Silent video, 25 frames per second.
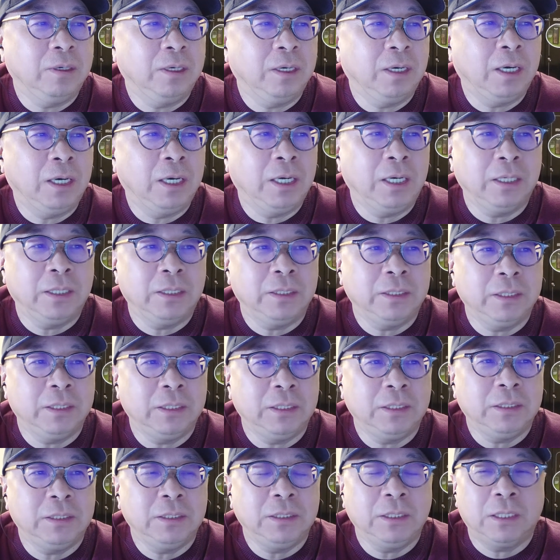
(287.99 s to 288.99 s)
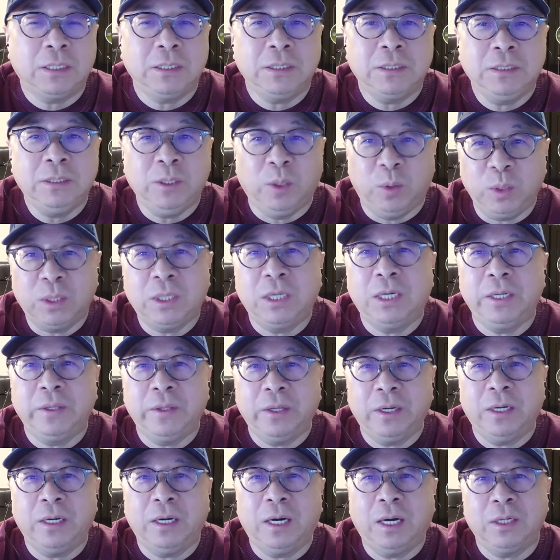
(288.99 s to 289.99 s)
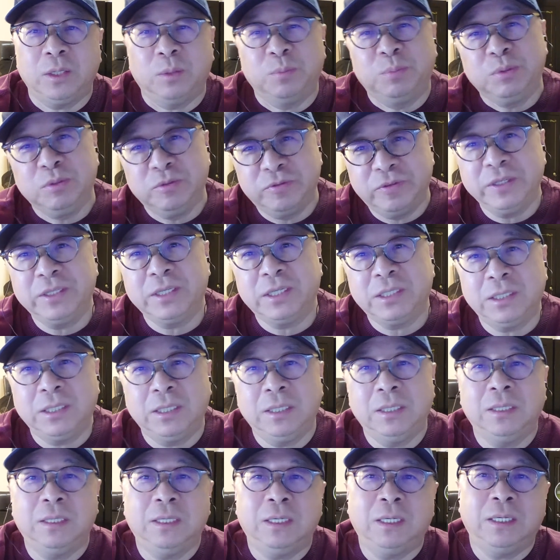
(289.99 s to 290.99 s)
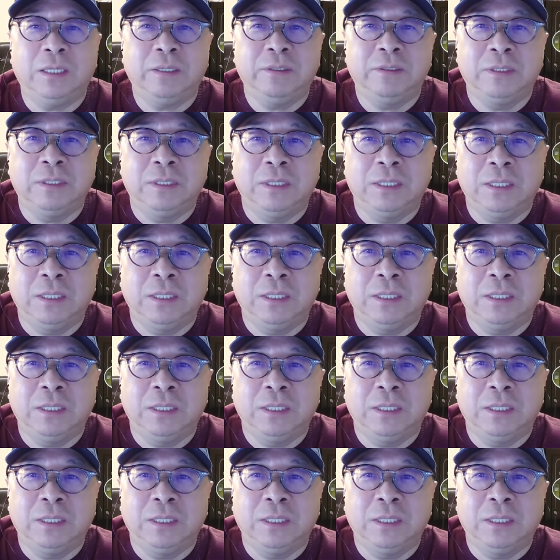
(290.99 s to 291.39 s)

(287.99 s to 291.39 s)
啊，有可能啊，有部分的人啊，